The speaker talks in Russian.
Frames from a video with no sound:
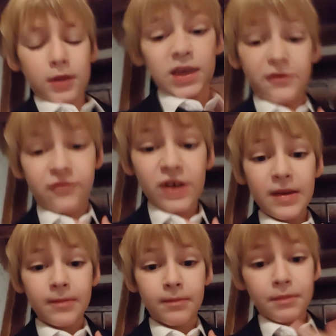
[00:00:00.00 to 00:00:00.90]
И
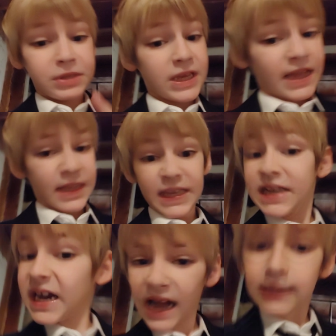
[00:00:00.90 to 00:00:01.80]
вы мне
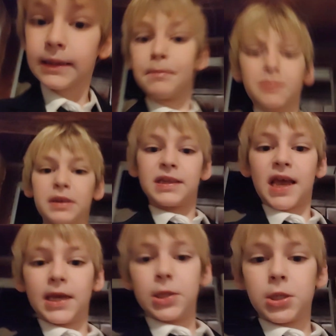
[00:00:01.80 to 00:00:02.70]
никак не
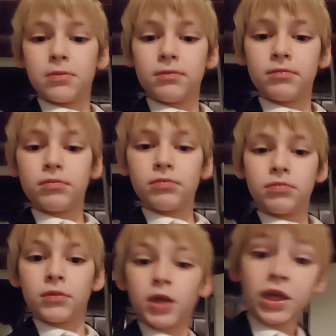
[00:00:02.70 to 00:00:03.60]
помешаете.
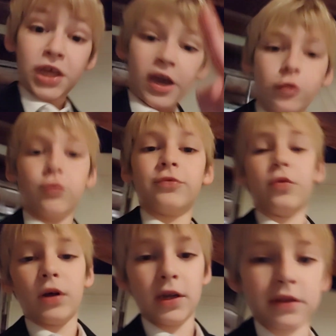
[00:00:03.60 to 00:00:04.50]
Я иду в
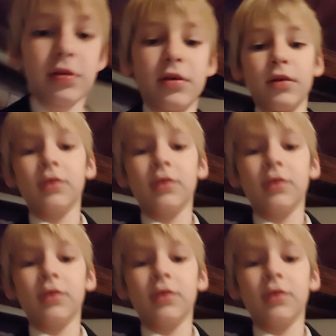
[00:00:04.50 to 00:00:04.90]
туалет.